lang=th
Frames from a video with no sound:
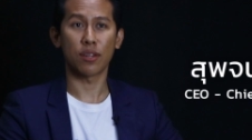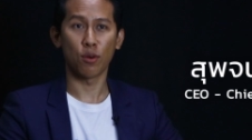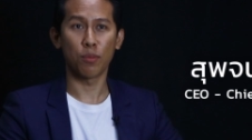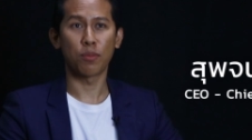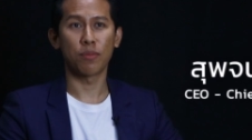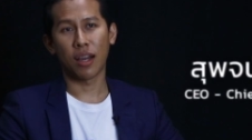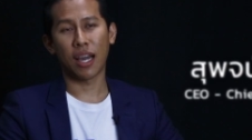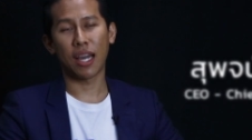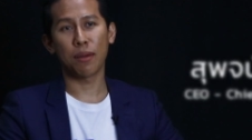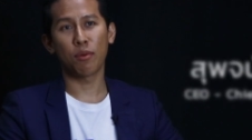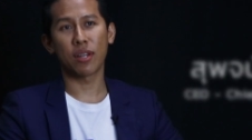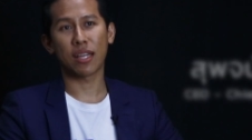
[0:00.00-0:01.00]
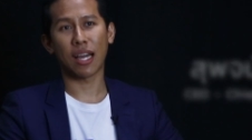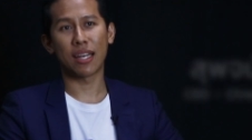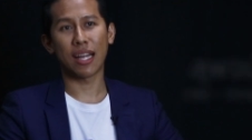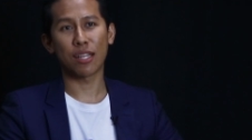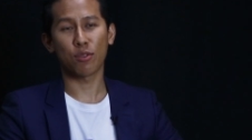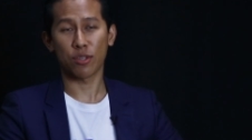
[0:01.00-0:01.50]
Group ให้บริการ
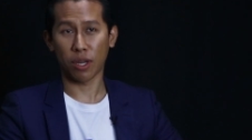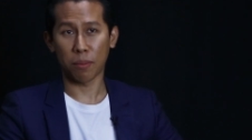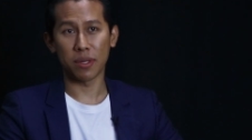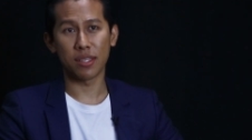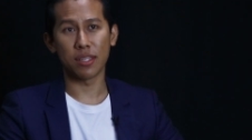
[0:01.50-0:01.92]
ด้านตรวจสอบบัญ